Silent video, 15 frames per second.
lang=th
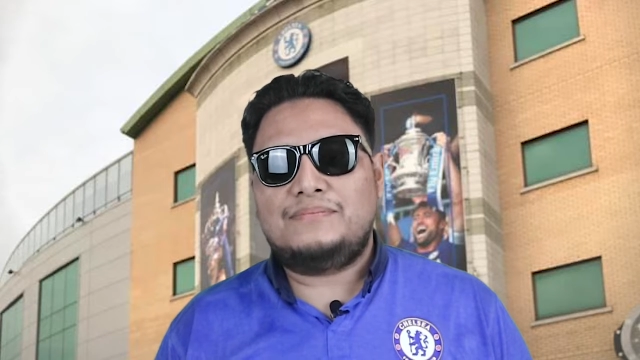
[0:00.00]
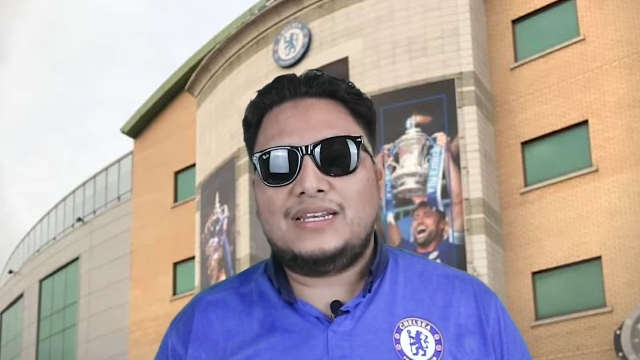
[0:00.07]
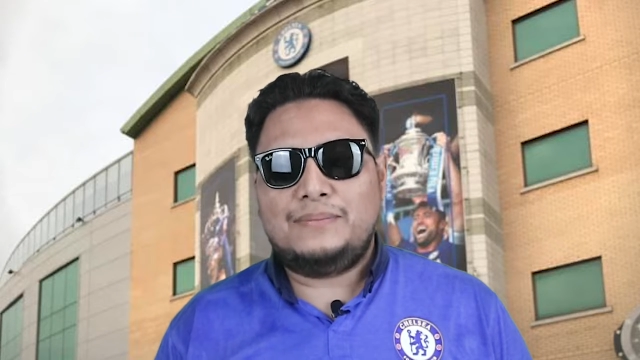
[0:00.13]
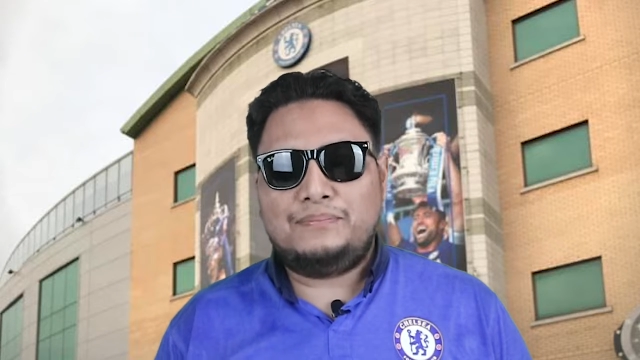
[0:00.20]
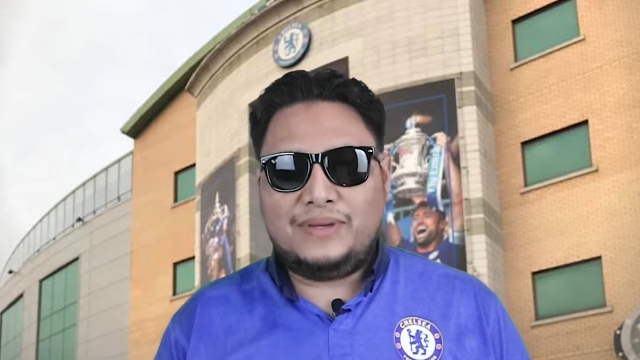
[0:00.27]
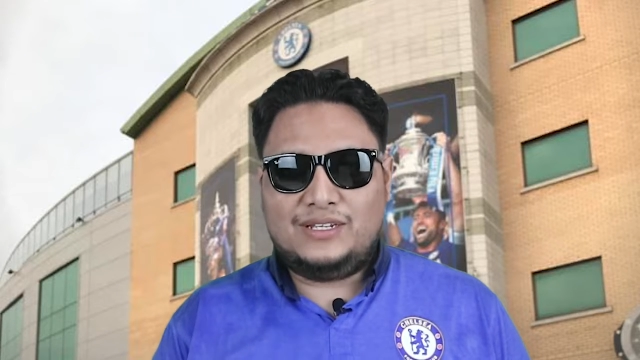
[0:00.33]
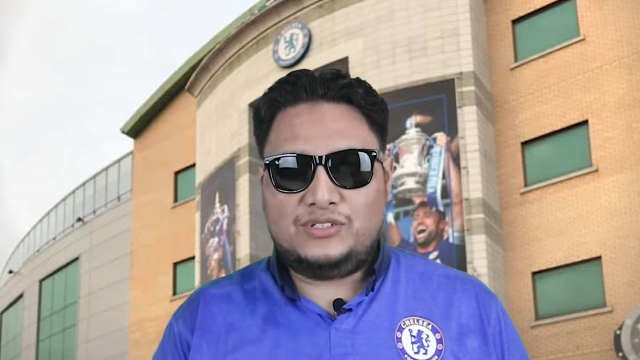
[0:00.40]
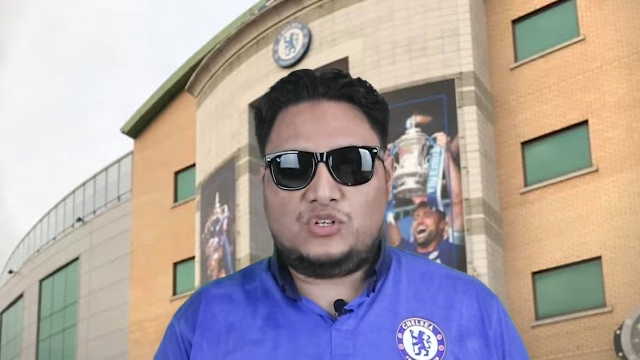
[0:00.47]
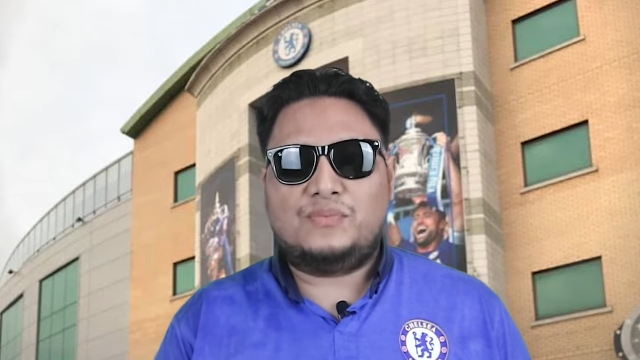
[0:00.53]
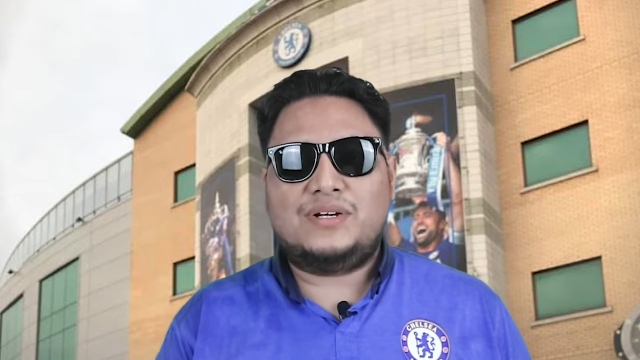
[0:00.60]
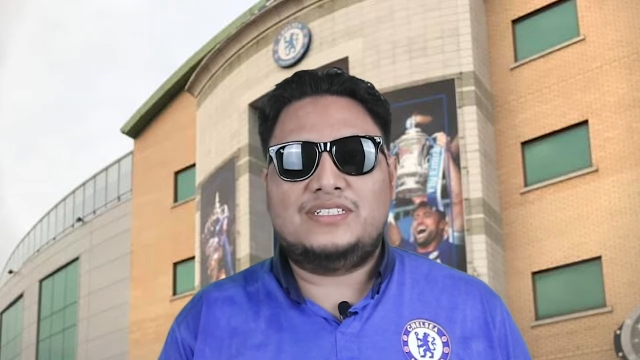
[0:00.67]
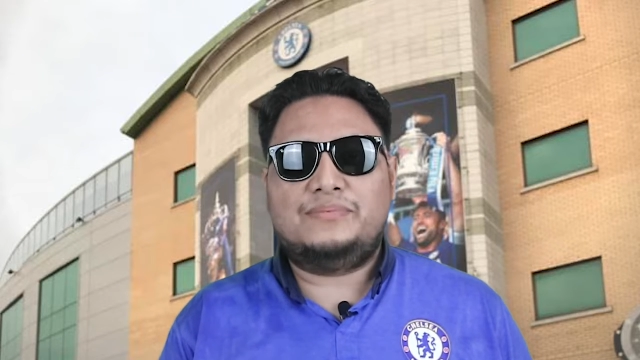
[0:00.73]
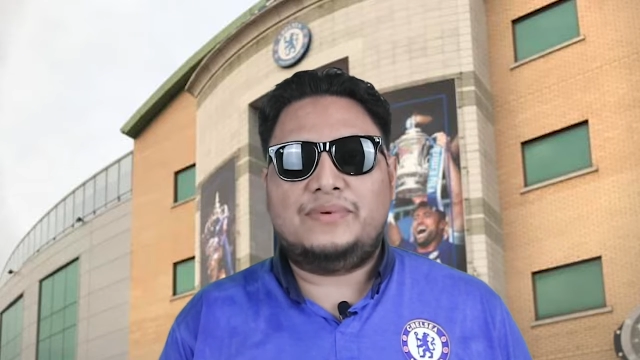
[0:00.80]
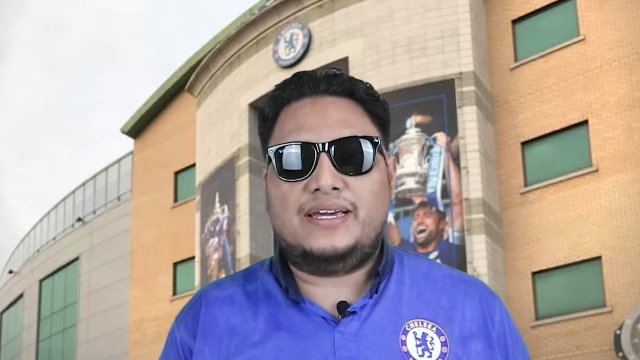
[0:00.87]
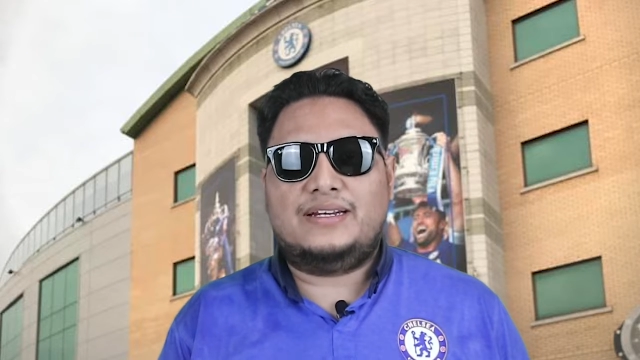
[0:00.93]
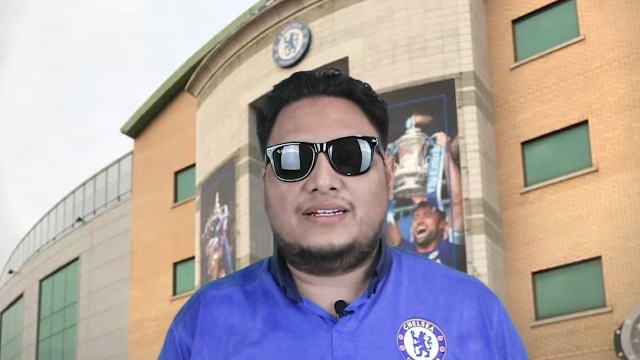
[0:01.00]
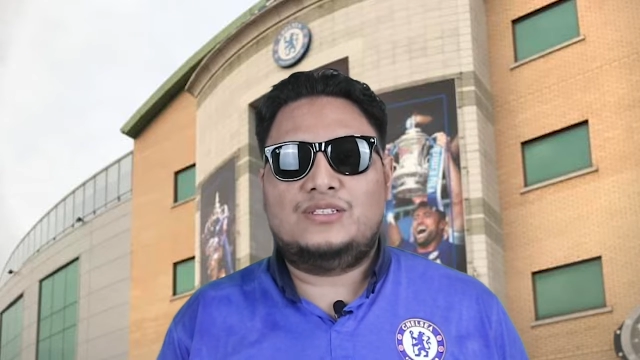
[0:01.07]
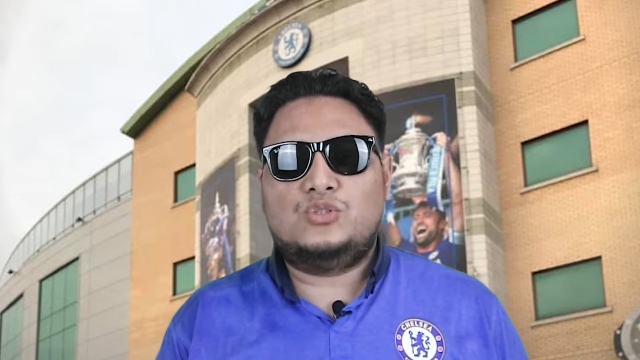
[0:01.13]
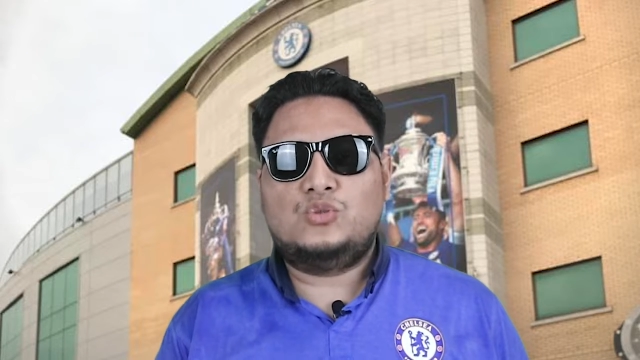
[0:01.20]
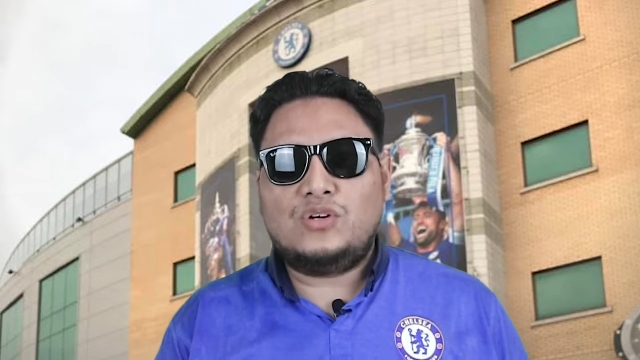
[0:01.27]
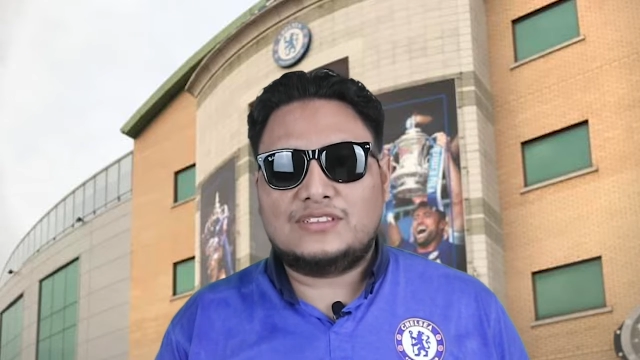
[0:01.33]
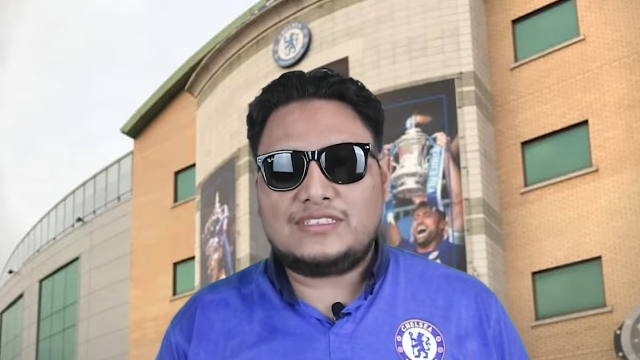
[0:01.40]
ในปีสองพันสิบเอ็ด
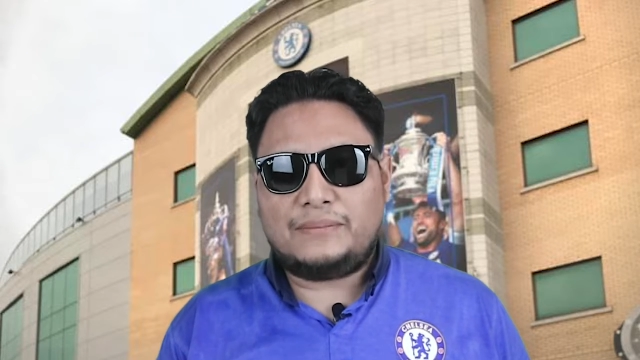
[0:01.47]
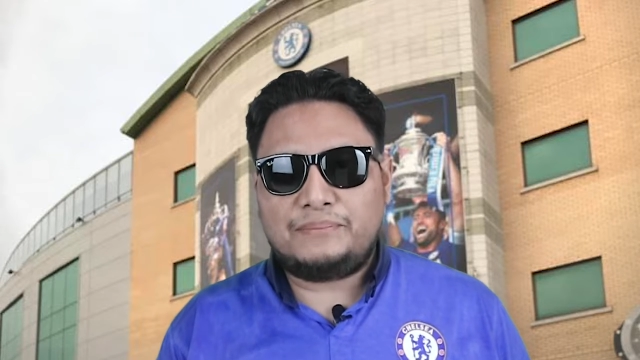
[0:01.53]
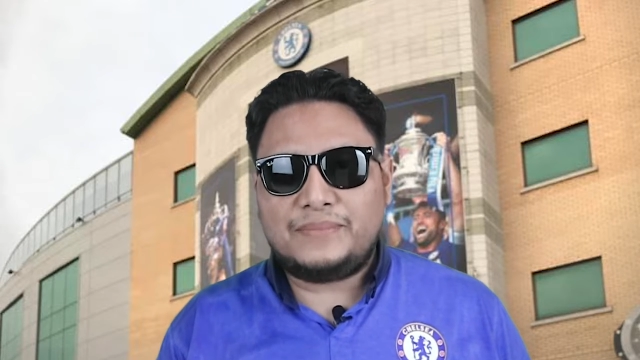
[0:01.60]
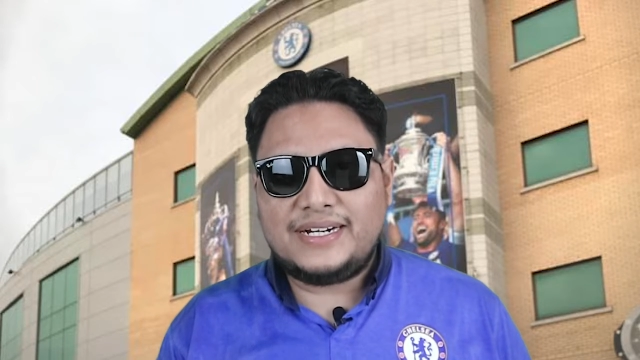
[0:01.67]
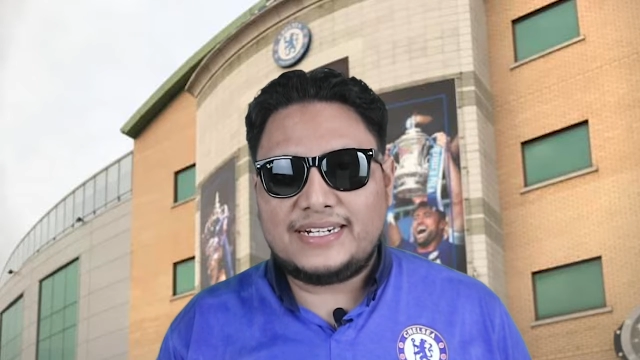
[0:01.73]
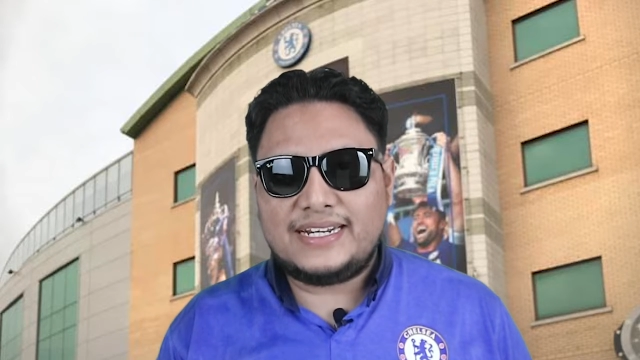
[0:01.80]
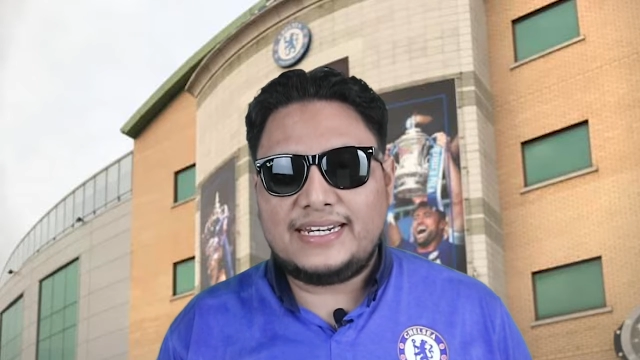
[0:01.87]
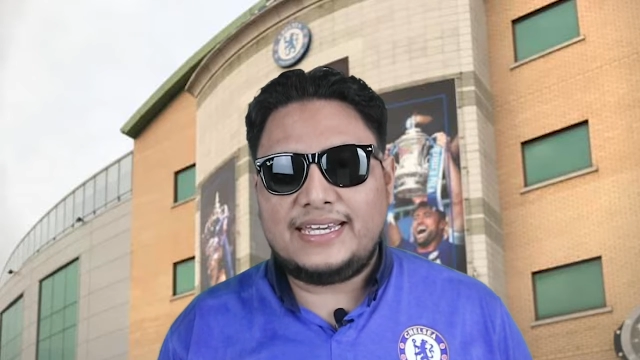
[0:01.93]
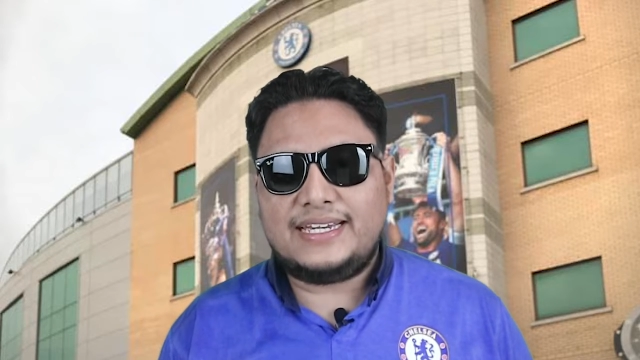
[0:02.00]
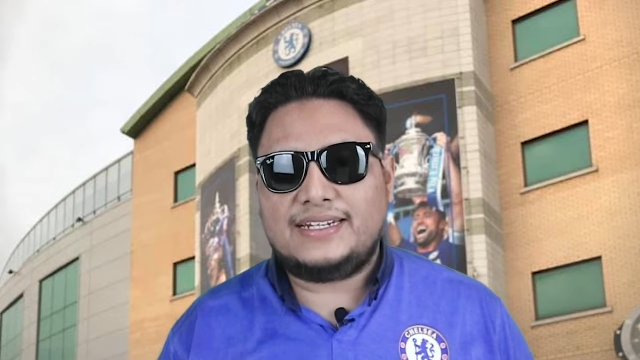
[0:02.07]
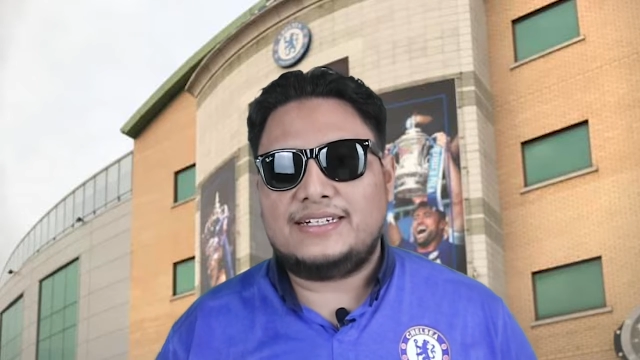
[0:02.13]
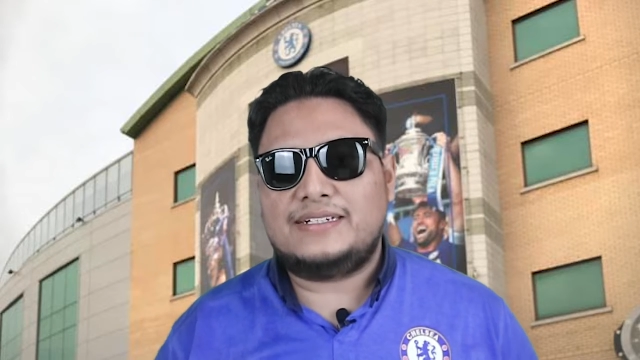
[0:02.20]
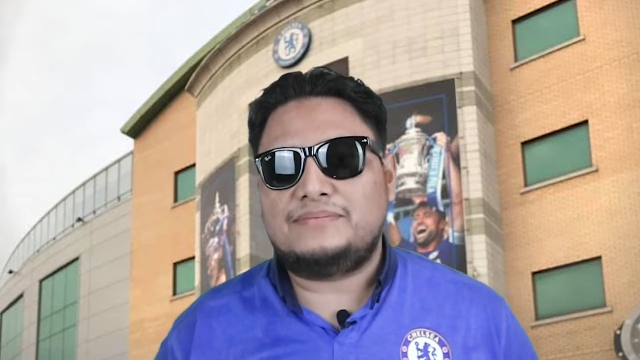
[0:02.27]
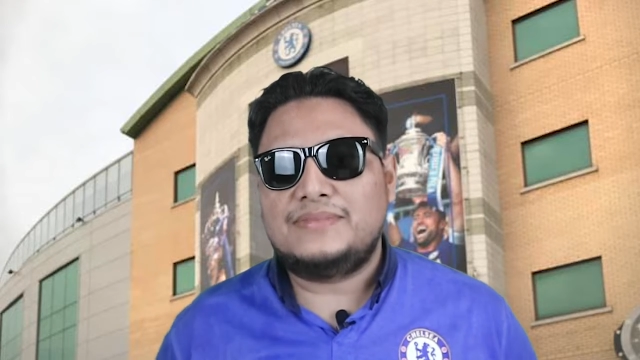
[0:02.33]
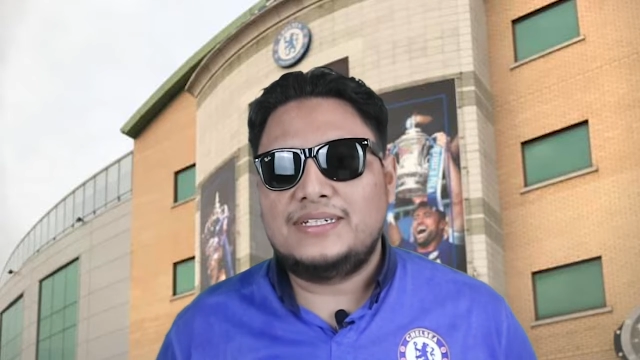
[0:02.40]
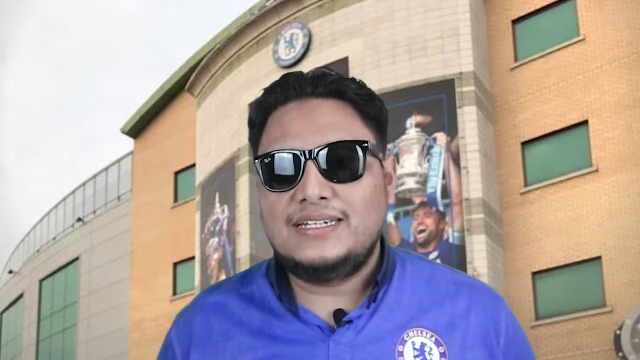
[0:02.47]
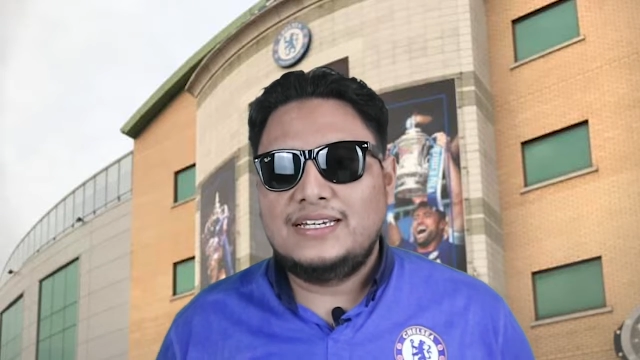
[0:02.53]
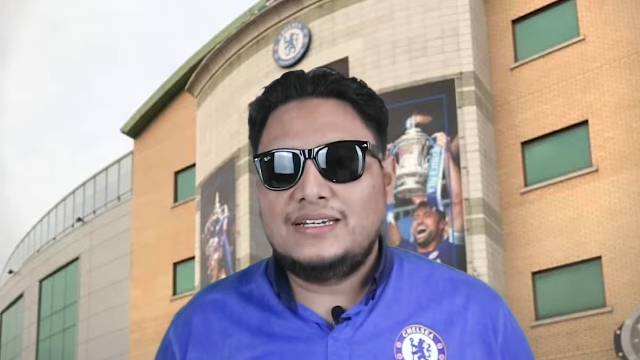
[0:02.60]
ช่วงซัมเมอร์นั่นเองนะครับ